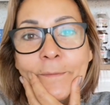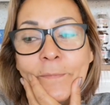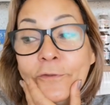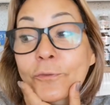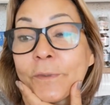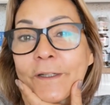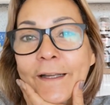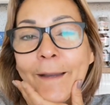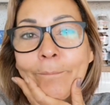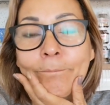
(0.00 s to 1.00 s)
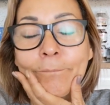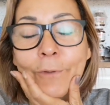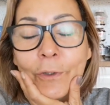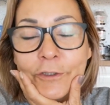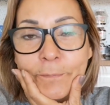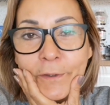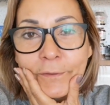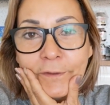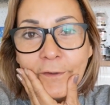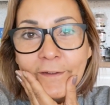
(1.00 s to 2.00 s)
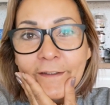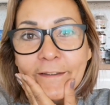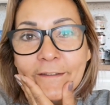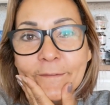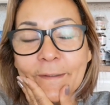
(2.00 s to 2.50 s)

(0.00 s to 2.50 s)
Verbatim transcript: Minha sobrinha acabou de perguntar o endereço,